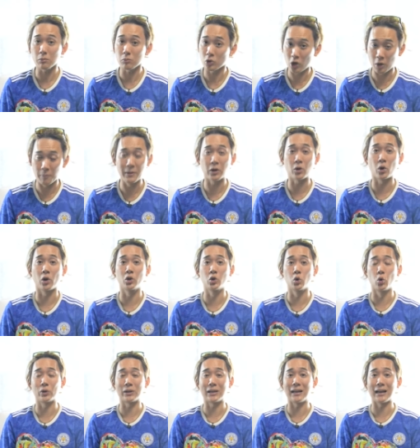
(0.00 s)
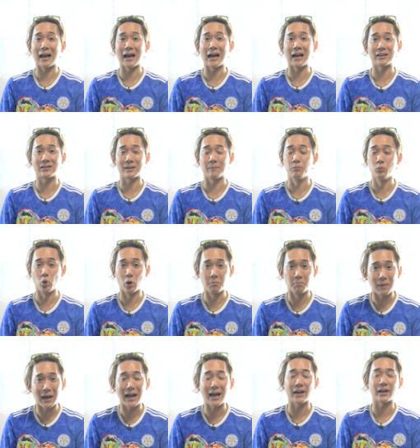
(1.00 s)
ก็มีคนดูกีฬาจำนวน
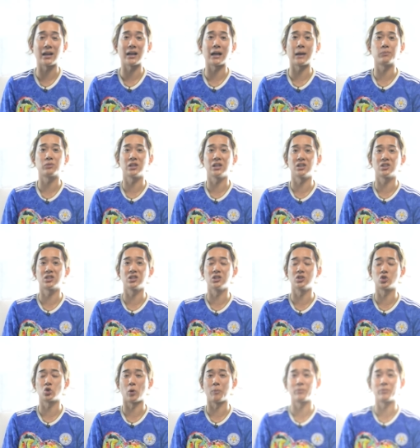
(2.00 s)
มากนะครับ ที่ชื่นชม